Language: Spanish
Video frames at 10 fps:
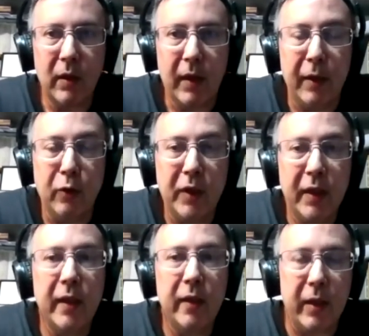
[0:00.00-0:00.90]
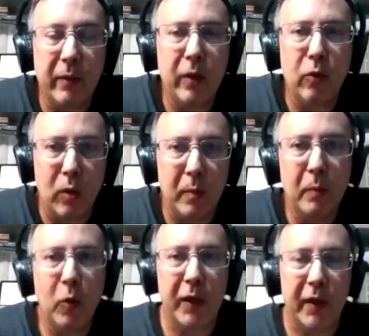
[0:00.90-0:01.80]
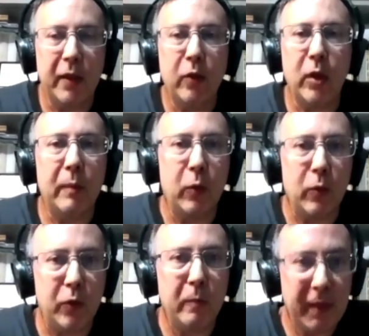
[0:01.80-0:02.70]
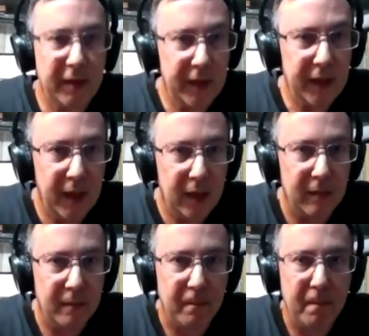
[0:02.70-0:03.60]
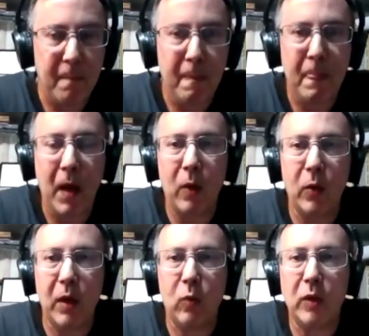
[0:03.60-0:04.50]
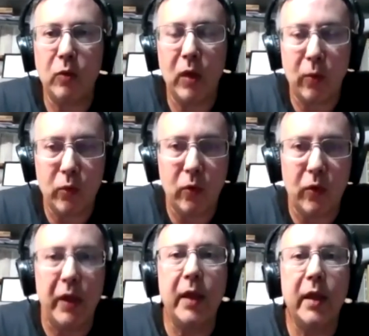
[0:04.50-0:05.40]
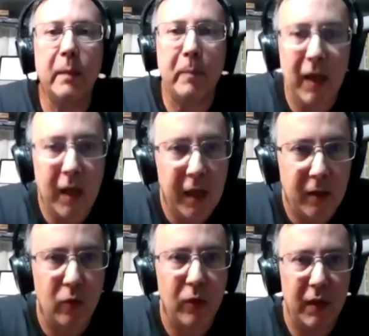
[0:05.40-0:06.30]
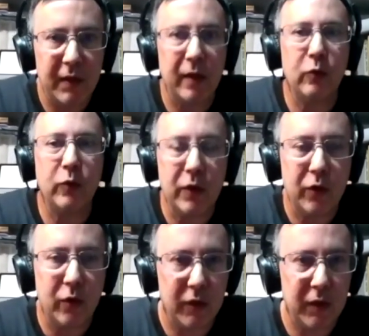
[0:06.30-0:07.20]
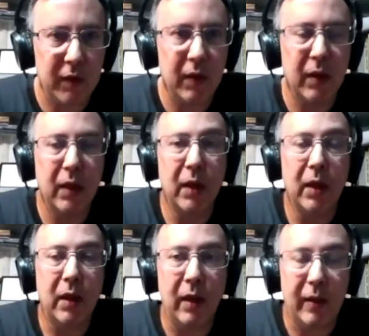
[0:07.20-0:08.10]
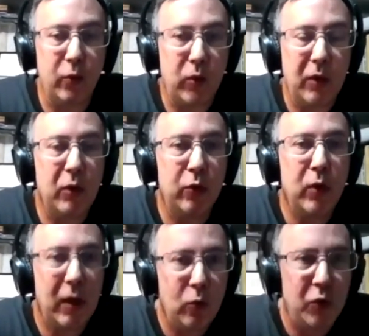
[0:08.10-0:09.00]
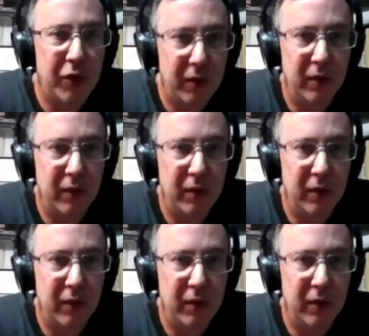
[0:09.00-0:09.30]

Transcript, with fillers: que no tienen que ver con los mismos criterios de la producción material. Ahora, cuando el autor quiere pelear con esas condiciones, el resultado es una lucha.